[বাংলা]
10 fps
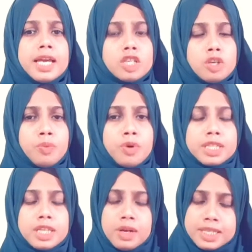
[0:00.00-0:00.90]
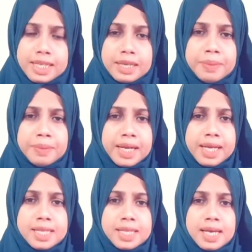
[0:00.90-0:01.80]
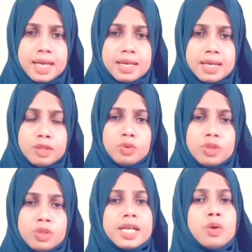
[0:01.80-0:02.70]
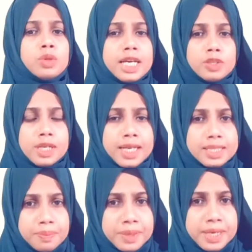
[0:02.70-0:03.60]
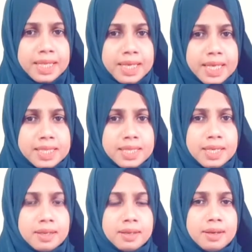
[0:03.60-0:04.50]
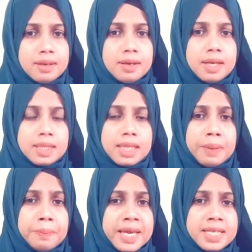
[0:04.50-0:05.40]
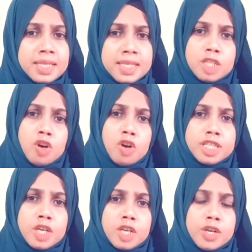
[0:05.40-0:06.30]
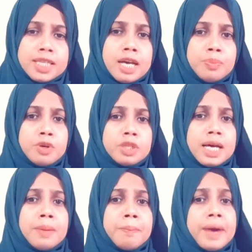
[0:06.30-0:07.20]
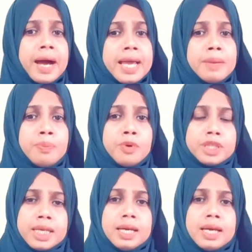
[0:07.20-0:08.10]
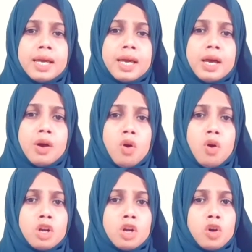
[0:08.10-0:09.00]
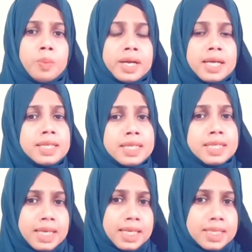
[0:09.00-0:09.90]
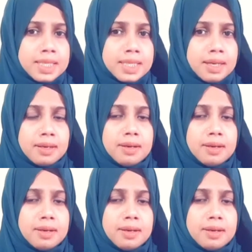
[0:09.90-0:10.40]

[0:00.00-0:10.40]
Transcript: এসব করে তাহলে সেটা কি মেনে নেওয়া যায় দুনিয়াটা কোথায় চলে গেছে আপনারা কি দেখেছেন তার মেয়ের সাথে সে সংসার করে তারপরেও তার মায়ের প্রতি অন্যরকম একটা দৃষ্টি গেছে তার